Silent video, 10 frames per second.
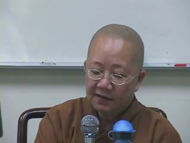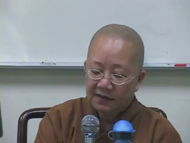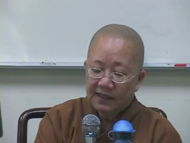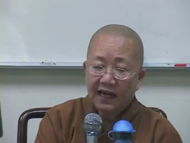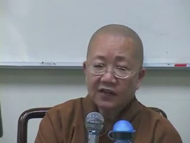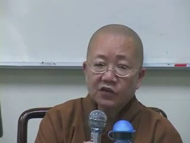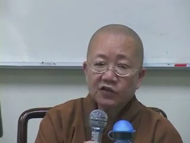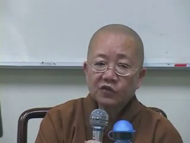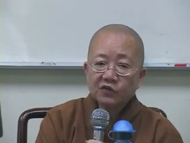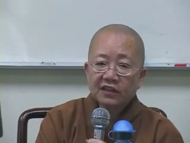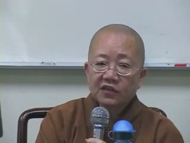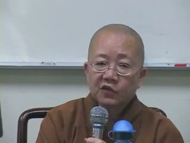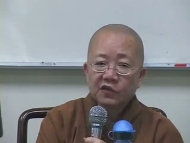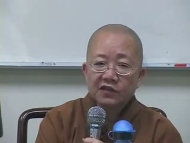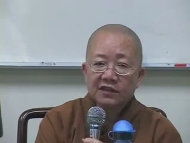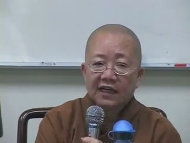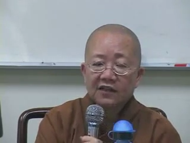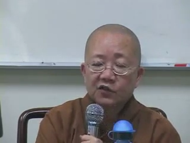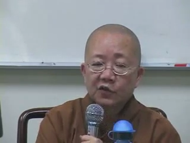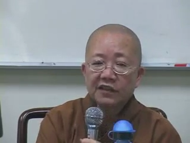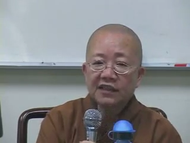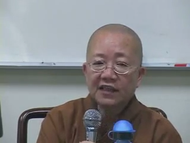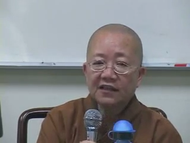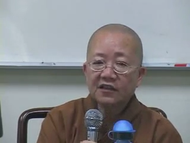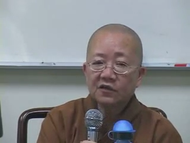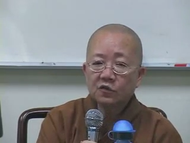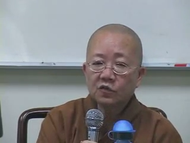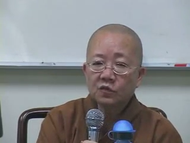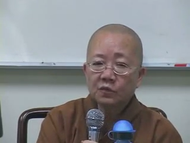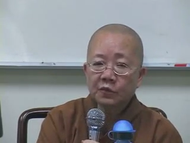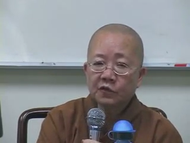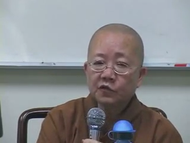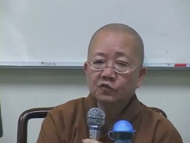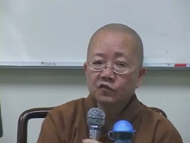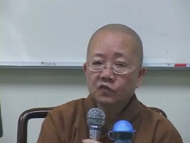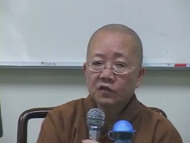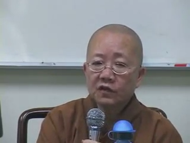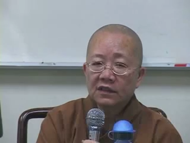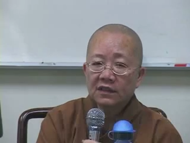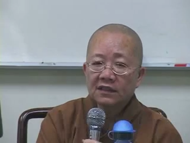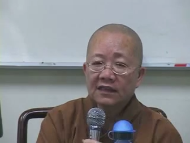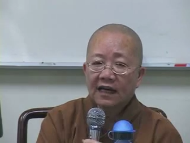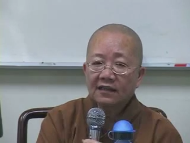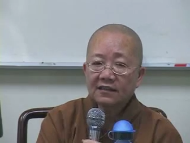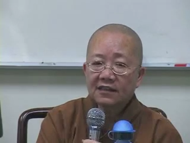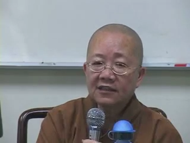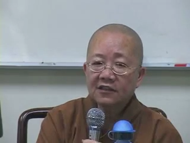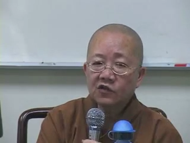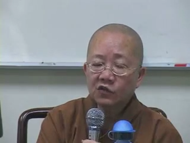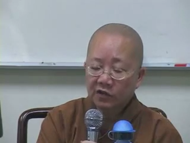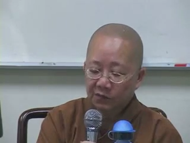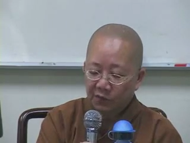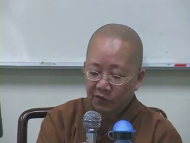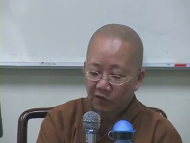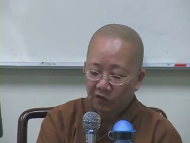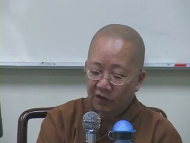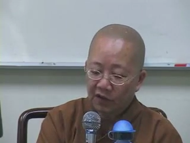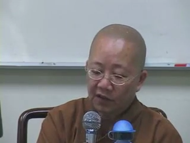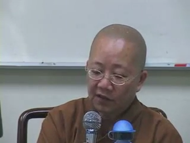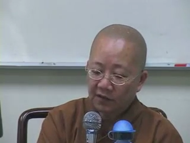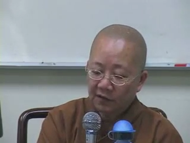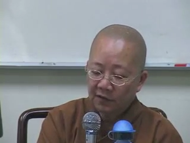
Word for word: 伤春注意这个“春”，伤春天的不住，也伤青春的不永恒。